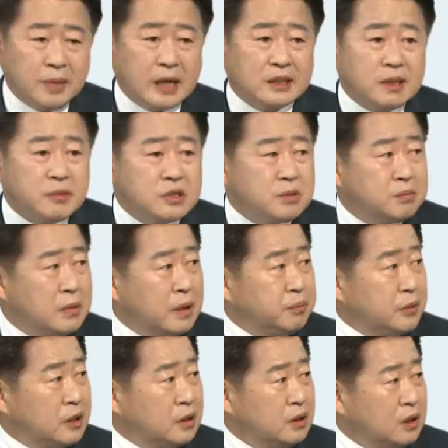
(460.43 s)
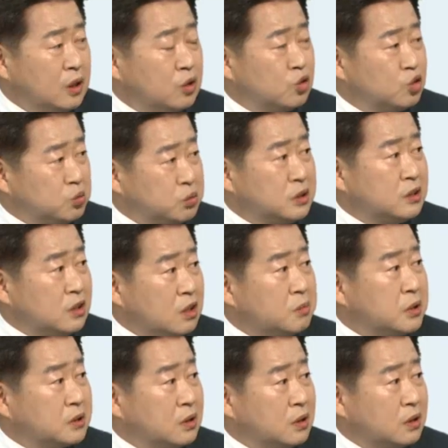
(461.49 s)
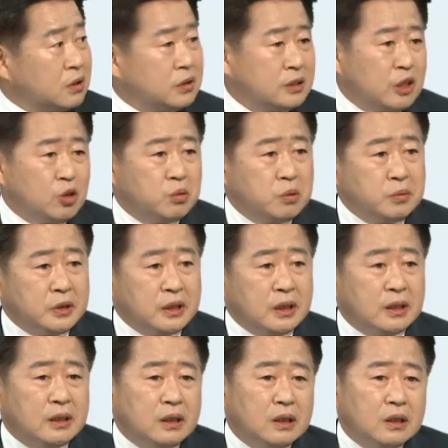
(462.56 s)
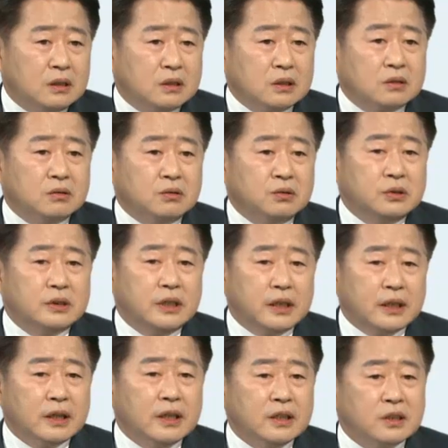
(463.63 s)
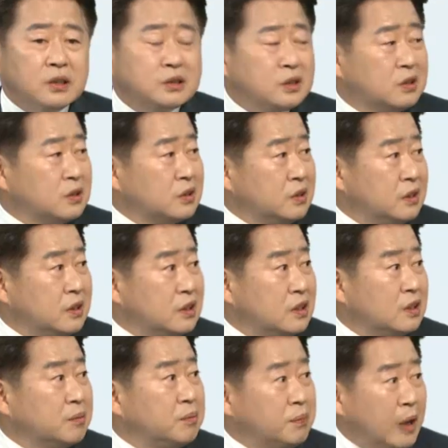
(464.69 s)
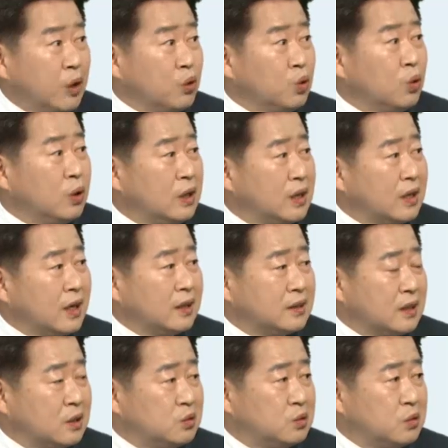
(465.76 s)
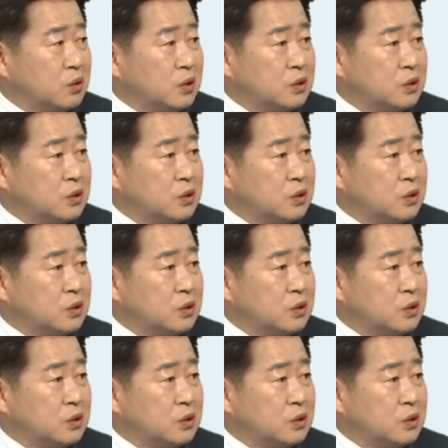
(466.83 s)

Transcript: 130만 명을 충분히 넘어설 것이라고 봅니다. 즉 우리에게 경제적 이익을 바로 갖다 주는